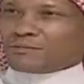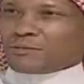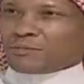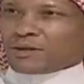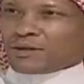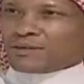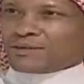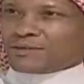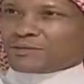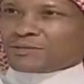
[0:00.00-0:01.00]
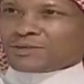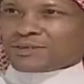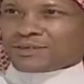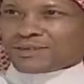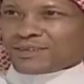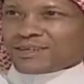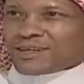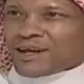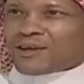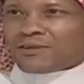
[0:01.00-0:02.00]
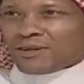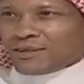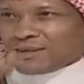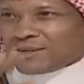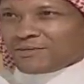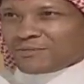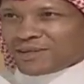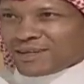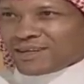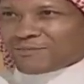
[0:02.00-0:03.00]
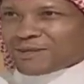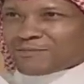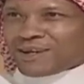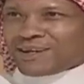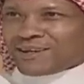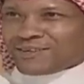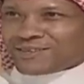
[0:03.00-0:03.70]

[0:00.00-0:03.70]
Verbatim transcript: من المباراه يا ساتر يا ساتر خلوه يحل لنا عاد يبي احنا مثل ما حلينا